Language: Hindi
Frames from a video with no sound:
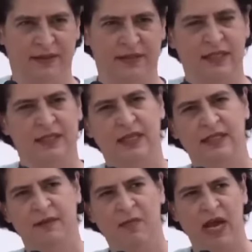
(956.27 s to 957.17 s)
संसद
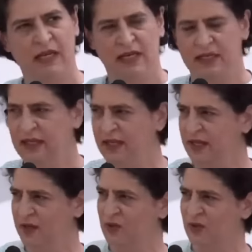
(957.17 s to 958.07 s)
से बाहर कर देंगे
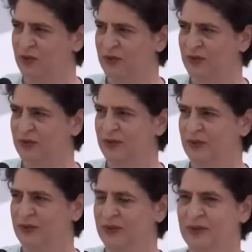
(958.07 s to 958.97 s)
इनको
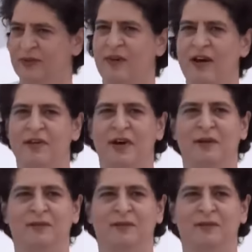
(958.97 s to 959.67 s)
वाह वाह